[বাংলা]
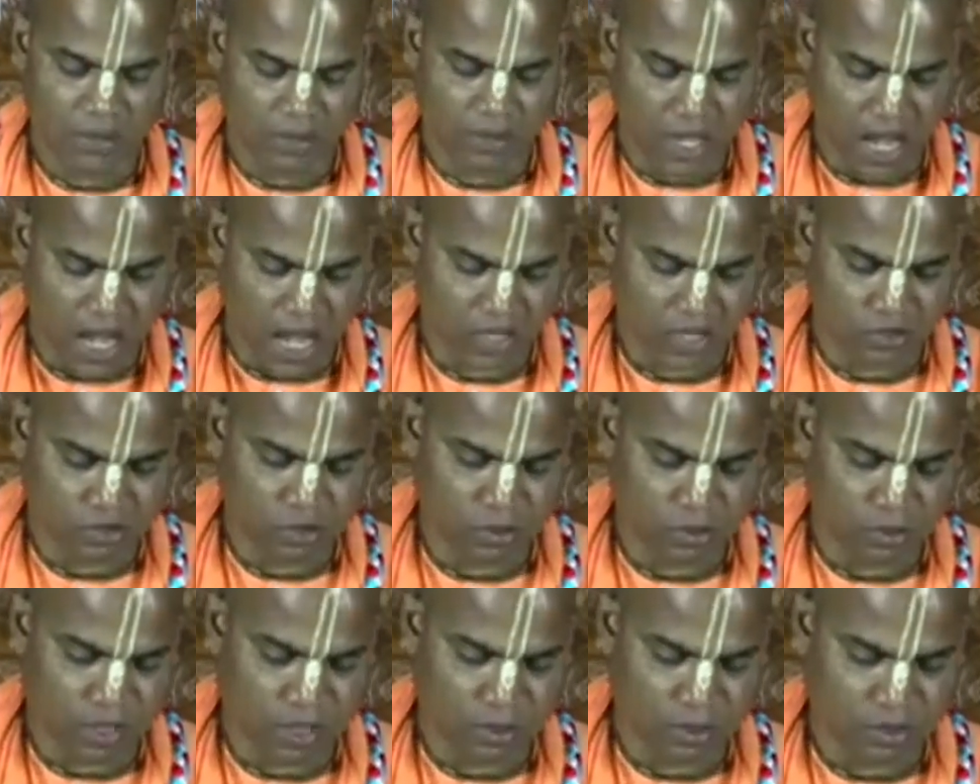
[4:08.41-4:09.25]
আপনি হাত
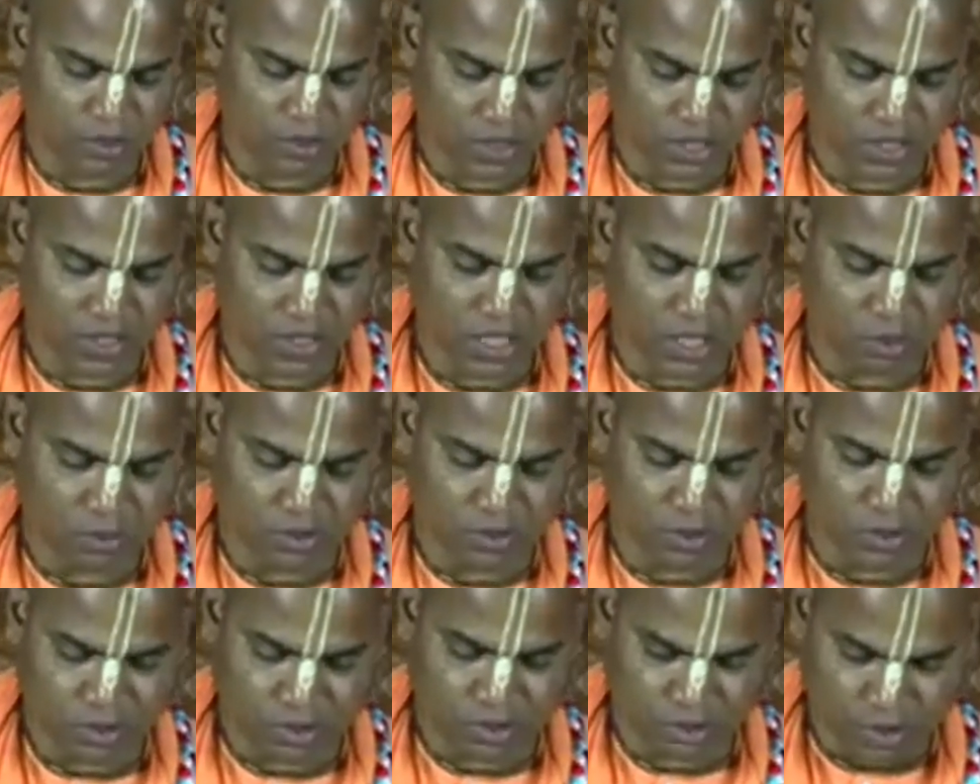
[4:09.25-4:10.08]
ধোবেন পরিষ্কার
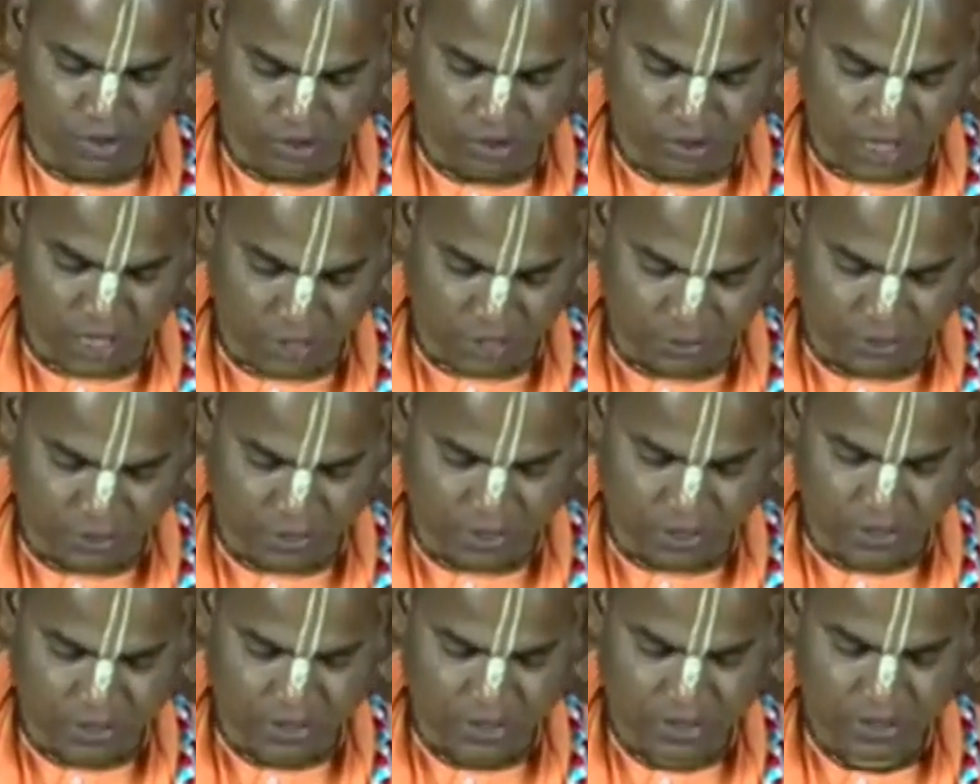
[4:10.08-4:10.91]
পরিচ্ছন্ন
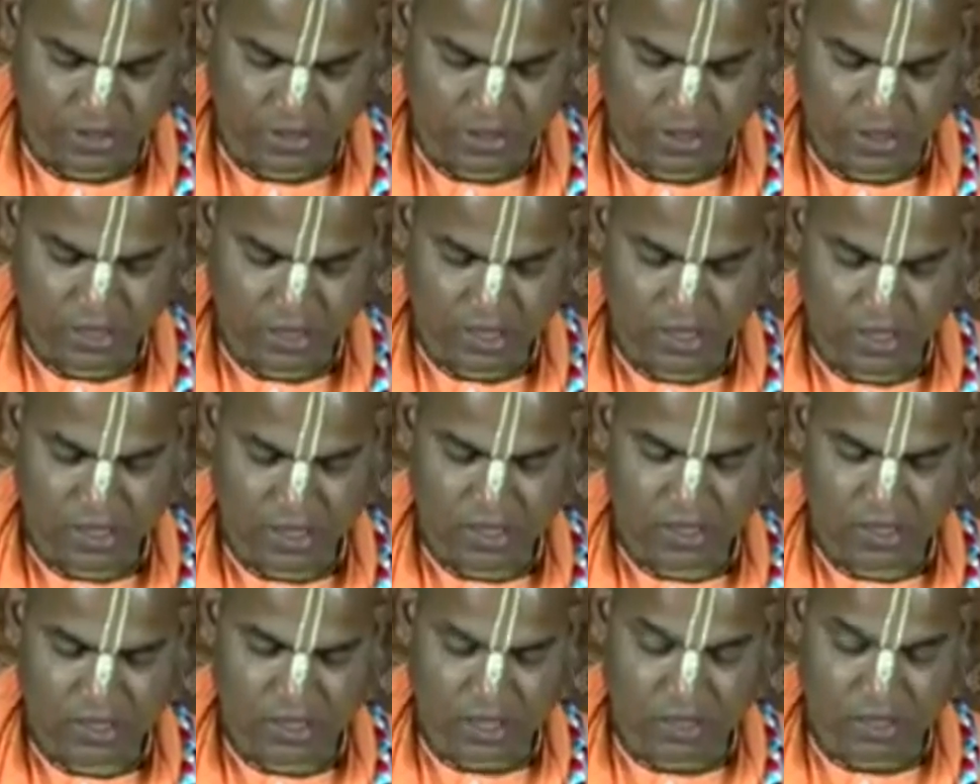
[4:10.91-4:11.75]
থাকবেন
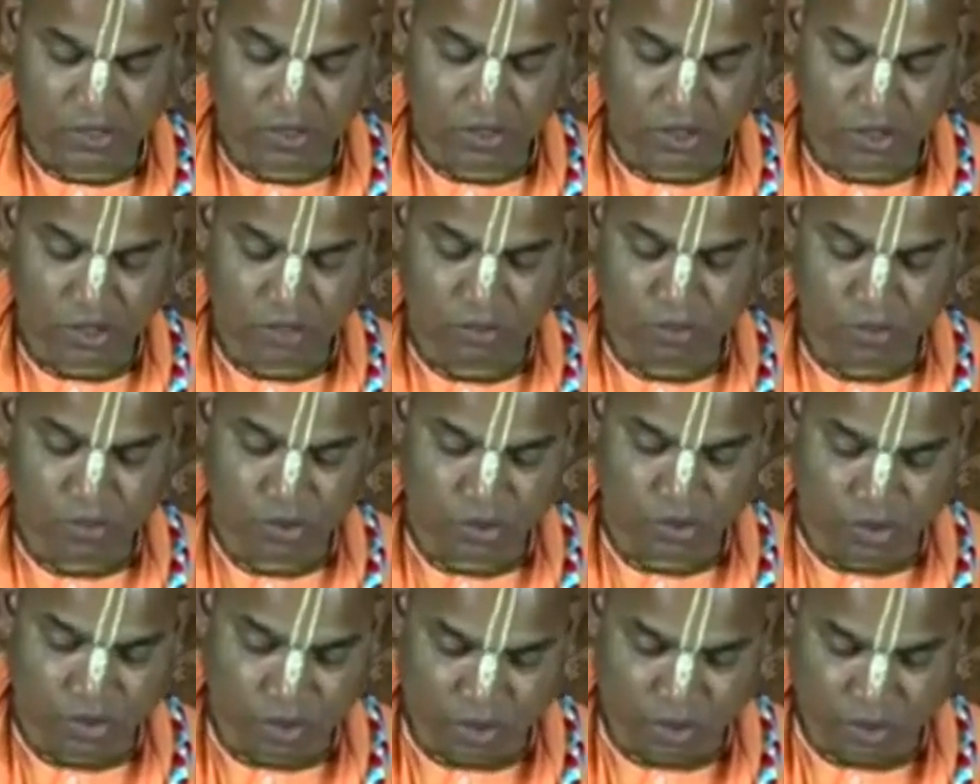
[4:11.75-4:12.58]
সেই সঙ্গে মূল